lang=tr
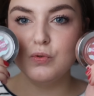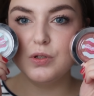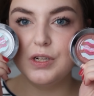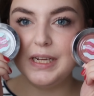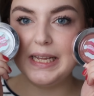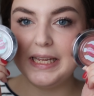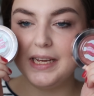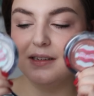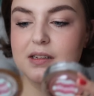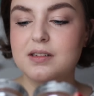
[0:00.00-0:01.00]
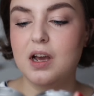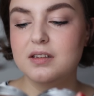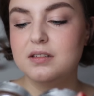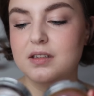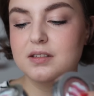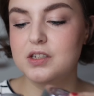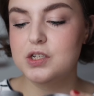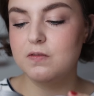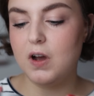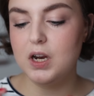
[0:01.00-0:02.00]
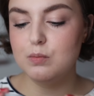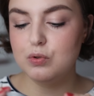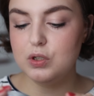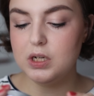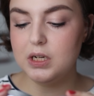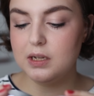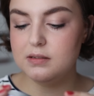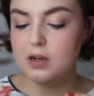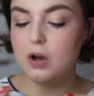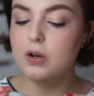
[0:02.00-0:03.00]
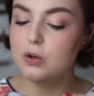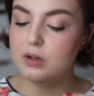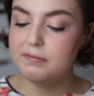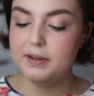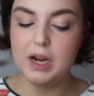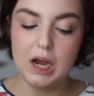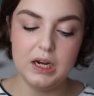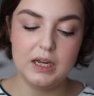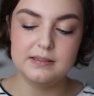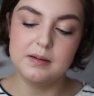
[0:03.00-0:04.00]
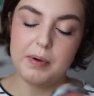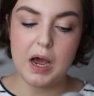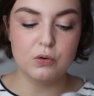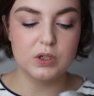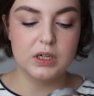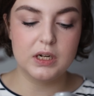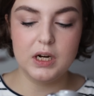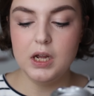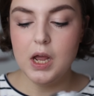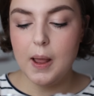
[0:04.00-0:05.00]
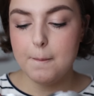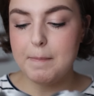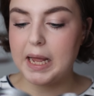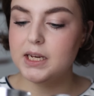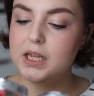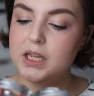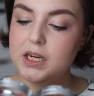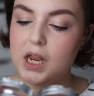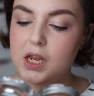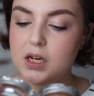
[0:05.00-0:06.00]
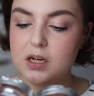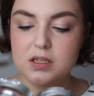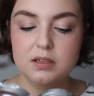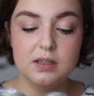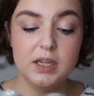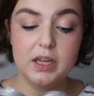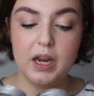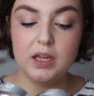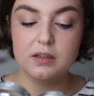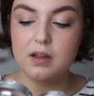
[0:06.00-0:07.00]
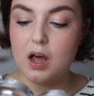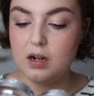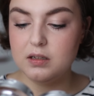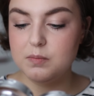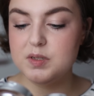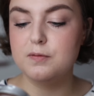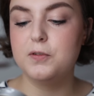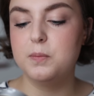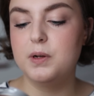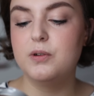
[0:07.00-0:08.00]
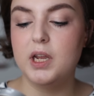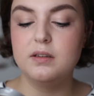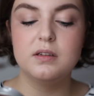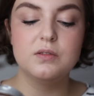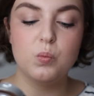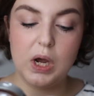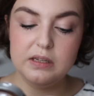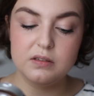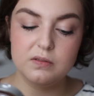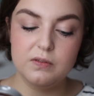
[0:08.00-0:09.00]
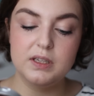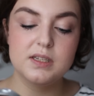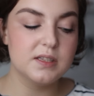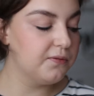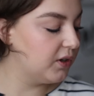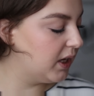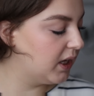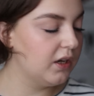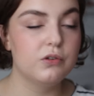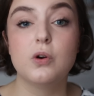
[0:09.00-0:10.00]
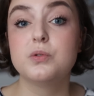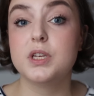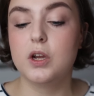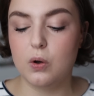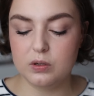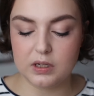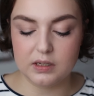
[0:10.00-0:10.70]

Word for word: bu seride iki adet aydınlatıcı var. Bunların adı Holographic Highlighting Powder'ları. Bendeki renkleri zaten iki renginde aldım. 01 Radiant White ve de 02 Rosy Gold